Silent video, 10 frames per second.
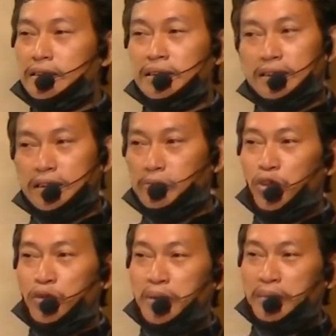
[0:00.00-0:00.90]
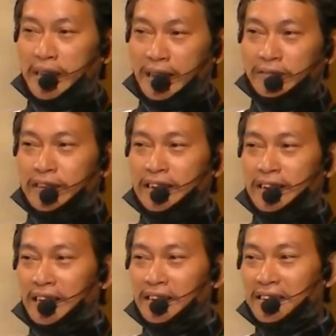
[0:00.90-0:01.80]
Tibuok pa ba na, undi na.
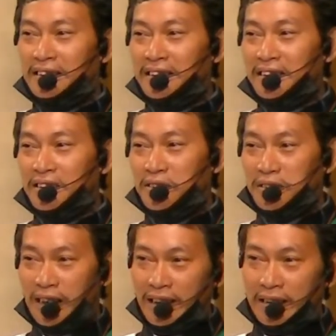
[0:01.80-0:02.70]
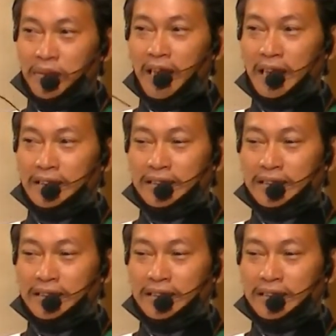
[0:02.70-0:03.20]
Kung nanay pahak,